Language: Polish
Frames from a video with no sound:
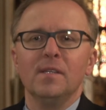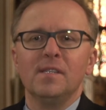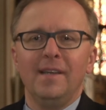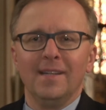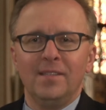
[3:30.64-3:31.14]

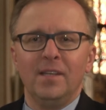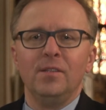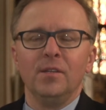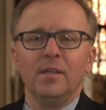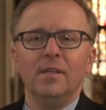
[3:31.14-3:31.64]
z
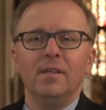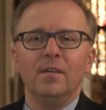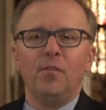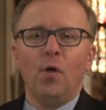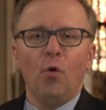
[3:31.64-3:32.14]
katedry
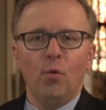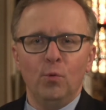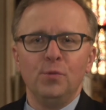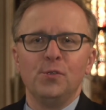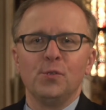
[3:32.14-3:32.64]
w
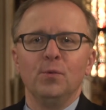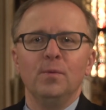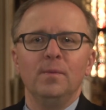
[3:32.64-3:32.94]
Ołomuńcu.